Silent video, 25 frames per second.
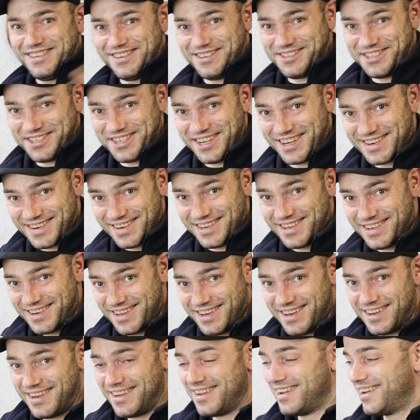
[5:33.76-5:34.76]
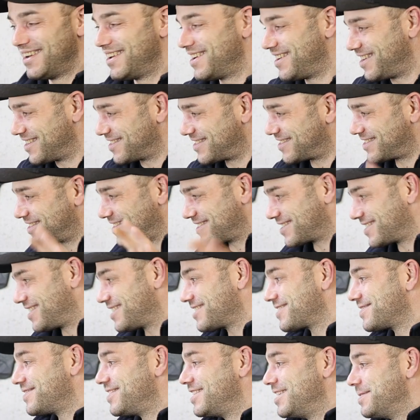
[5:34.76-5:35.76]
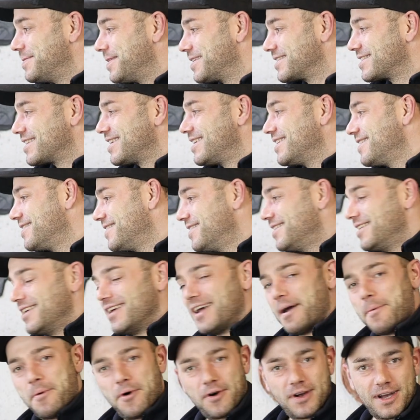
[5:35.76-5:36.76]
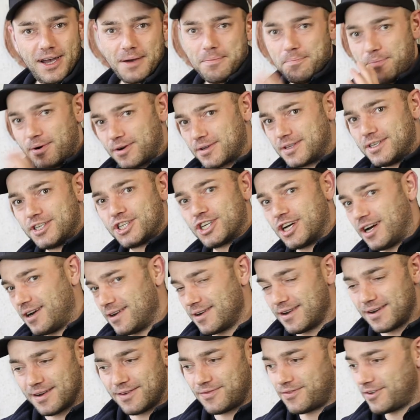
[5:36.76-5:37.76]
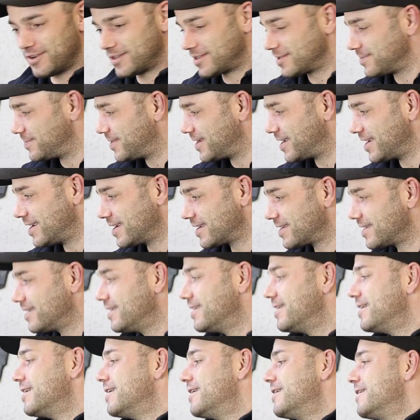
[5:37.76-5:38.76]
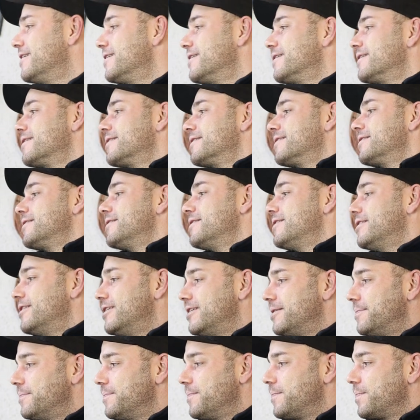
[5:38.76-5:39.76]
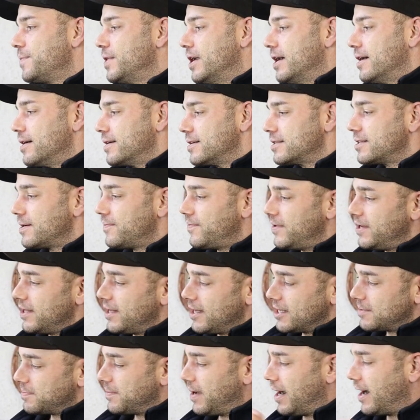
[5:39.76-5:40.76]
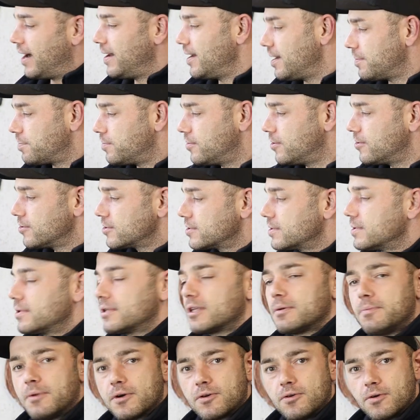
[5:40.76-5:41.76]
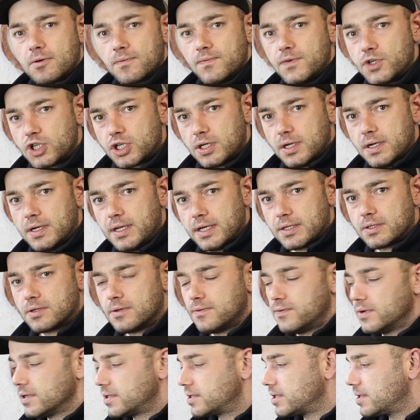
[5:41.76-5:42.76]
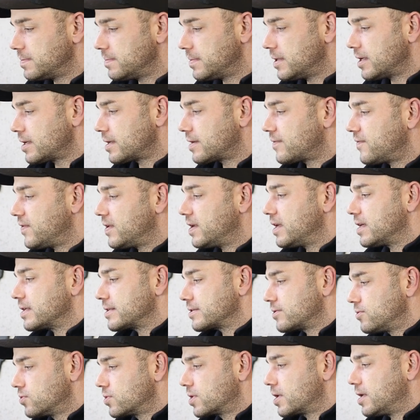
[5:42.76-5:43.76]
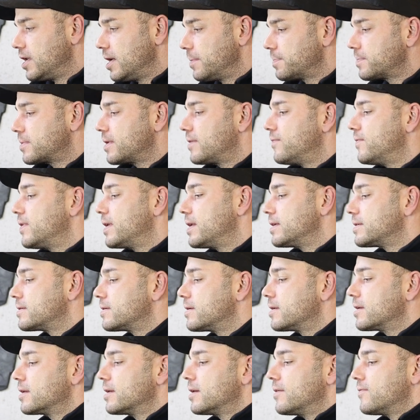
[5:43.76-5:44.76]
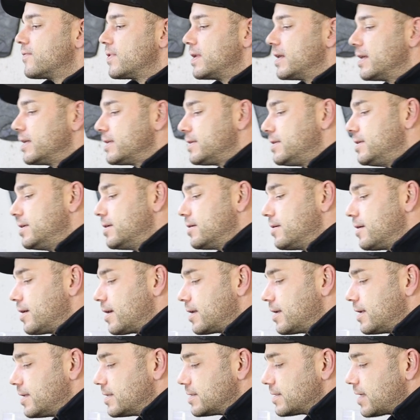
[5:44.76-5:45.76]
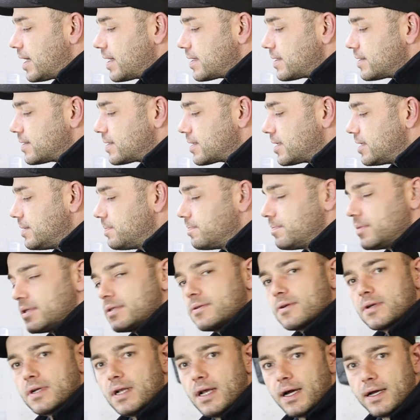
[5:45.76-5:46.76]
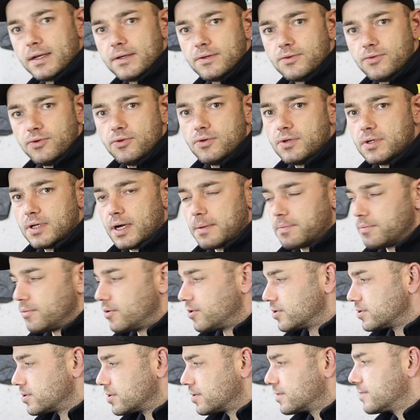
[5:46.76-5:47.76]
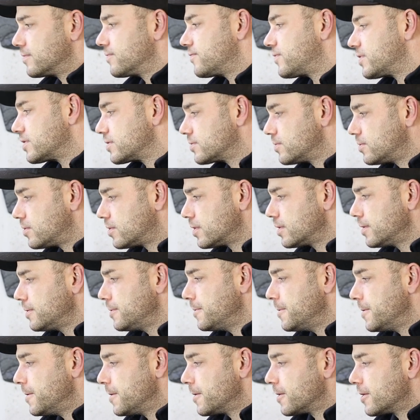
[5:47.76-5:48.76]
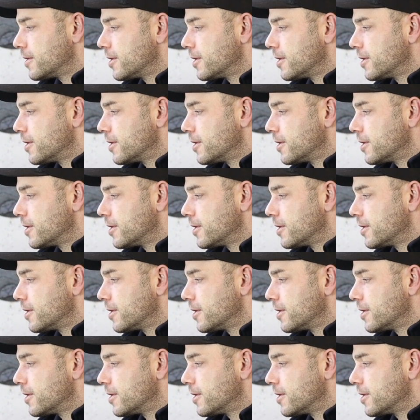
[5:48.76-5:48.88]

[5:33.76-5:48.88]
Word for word: Ich und Stecklinge, ne, das, das lassen wir lieber sein. Auch keinen Bock, die Schalen alle vorzubereiten. Ähm, ja, deshalb werde ich erstmal einatmosen, dann mal gucken, wie schnell der so Wurzeln macht. Wenn das gut klappt, dann werde ich es vielleicht hier an den Seitentrieben mit so kleinen Tütenabmosungen versuchen.